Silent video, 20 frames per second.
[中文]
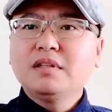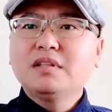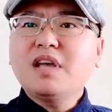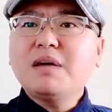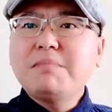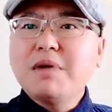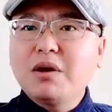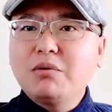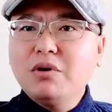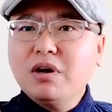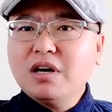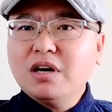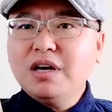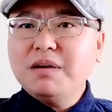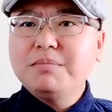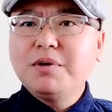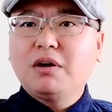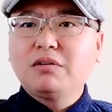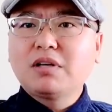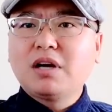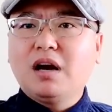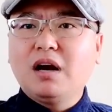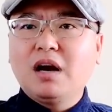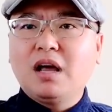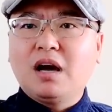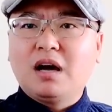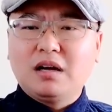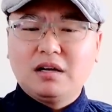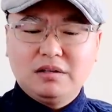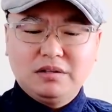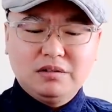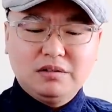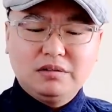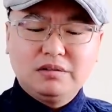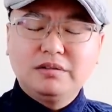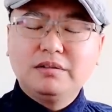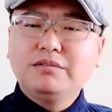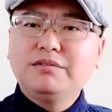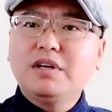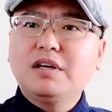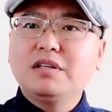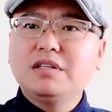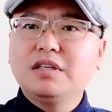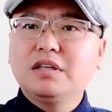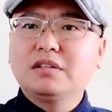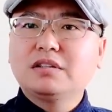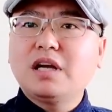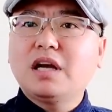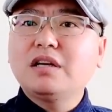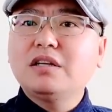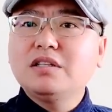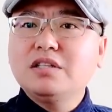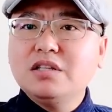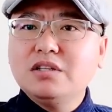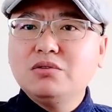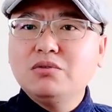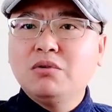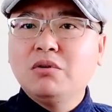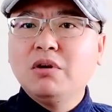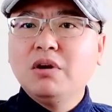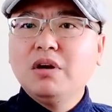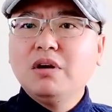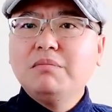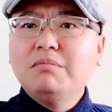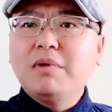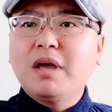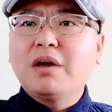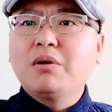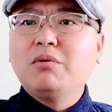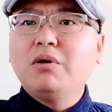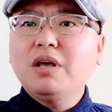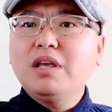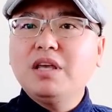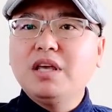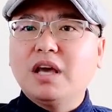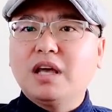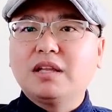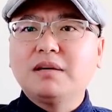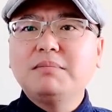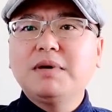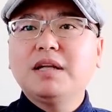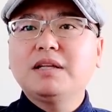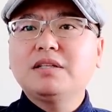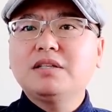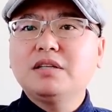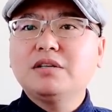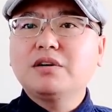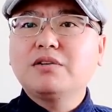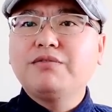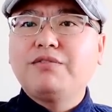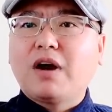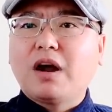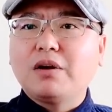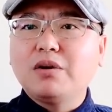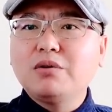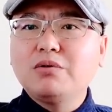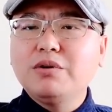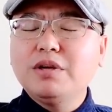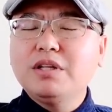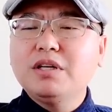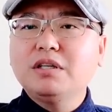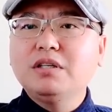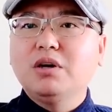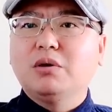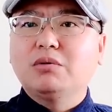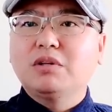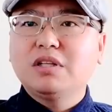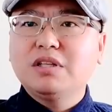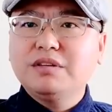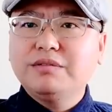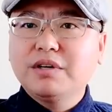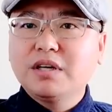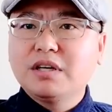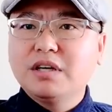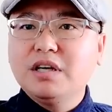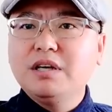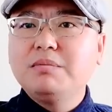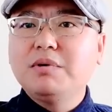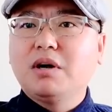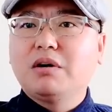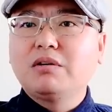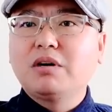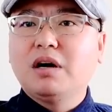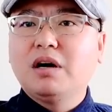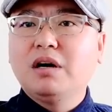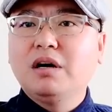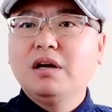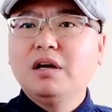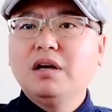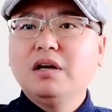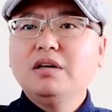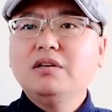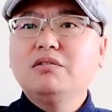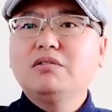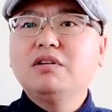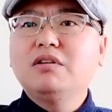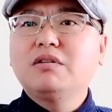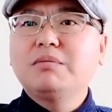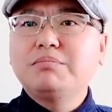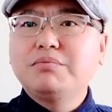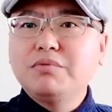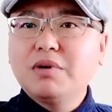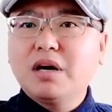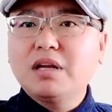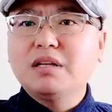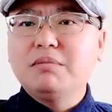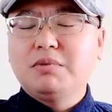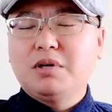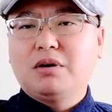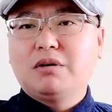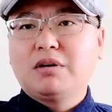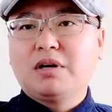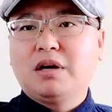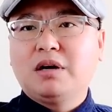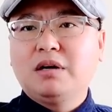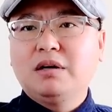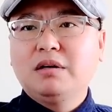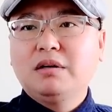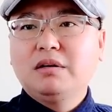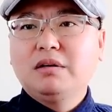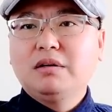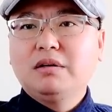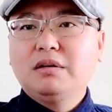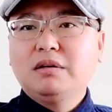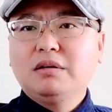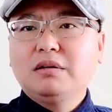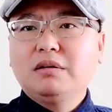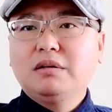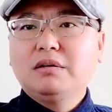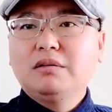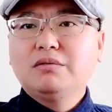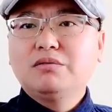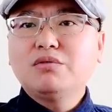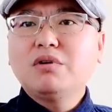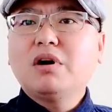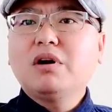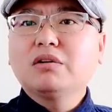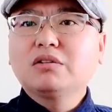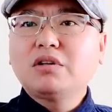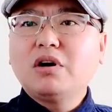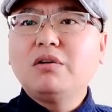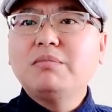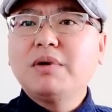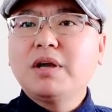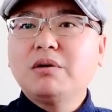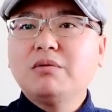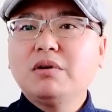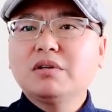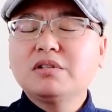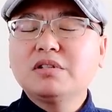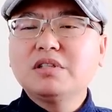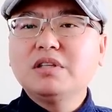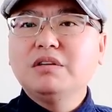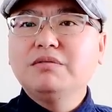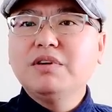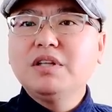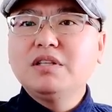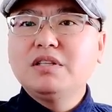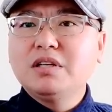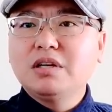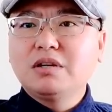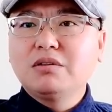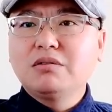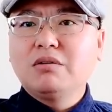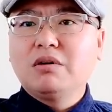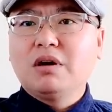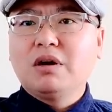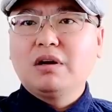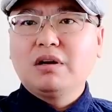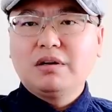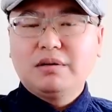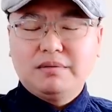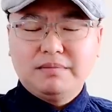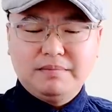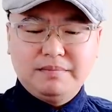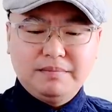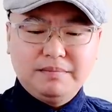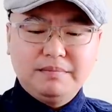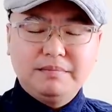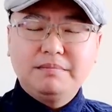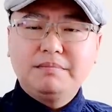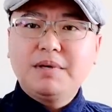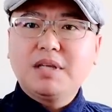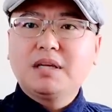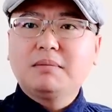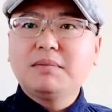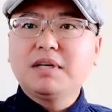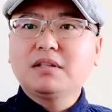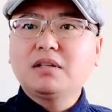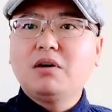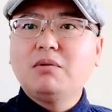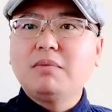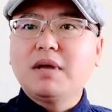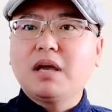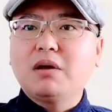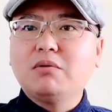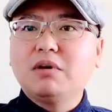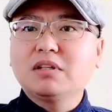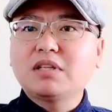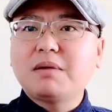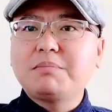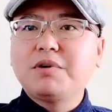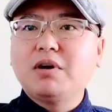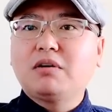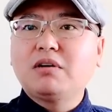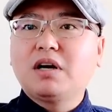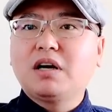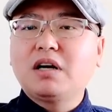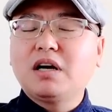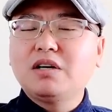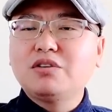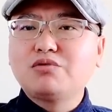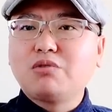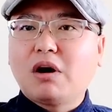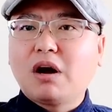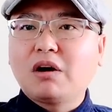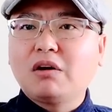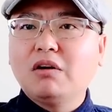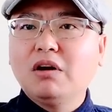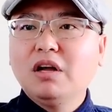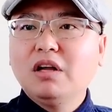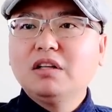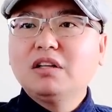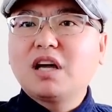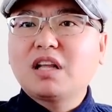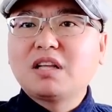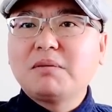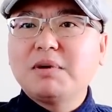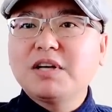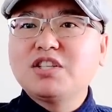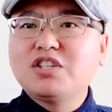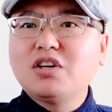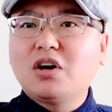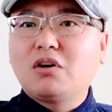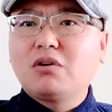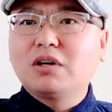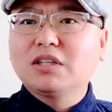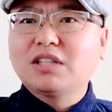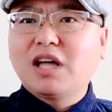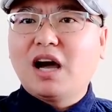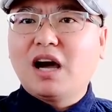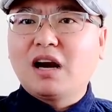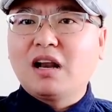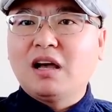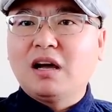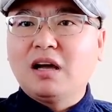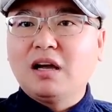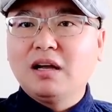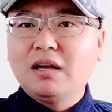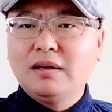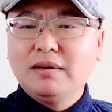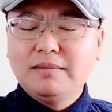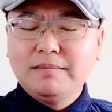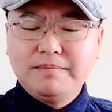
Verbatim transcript: 在美国可以嫖娼了。非常轻。但是记住，美国也他妈的是法律规定，有的地方可以嫖娼，有地方不让你嫖娼，最好到美国自己问清楚了，别他妈到美国再嫖娼让人抓着，那他妈笑话大了，